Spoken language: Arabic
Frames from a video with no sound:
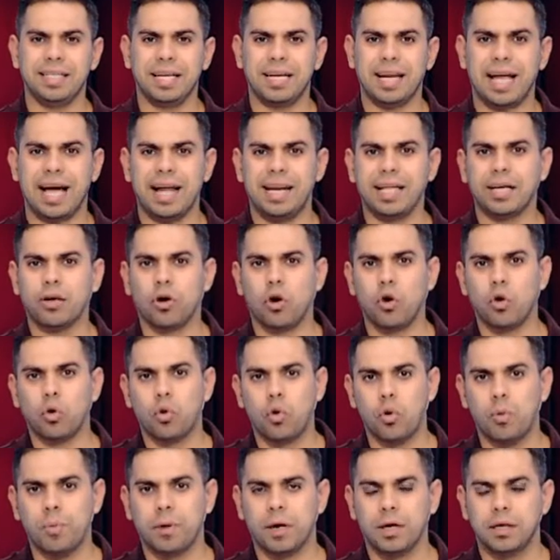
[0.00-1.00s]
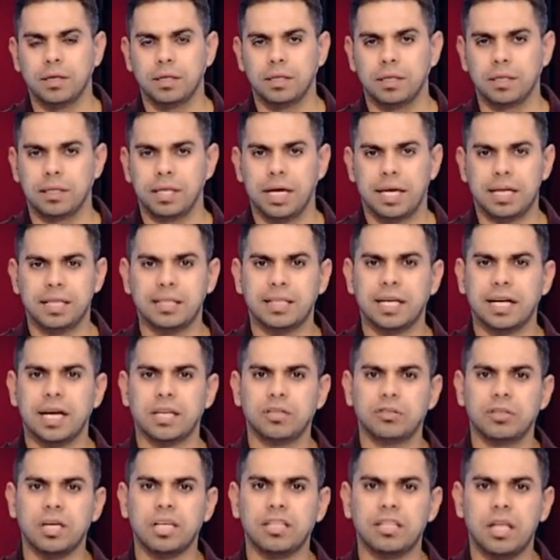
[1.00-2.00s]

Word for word: انت اللي عليك عقوبه يعني انت كنت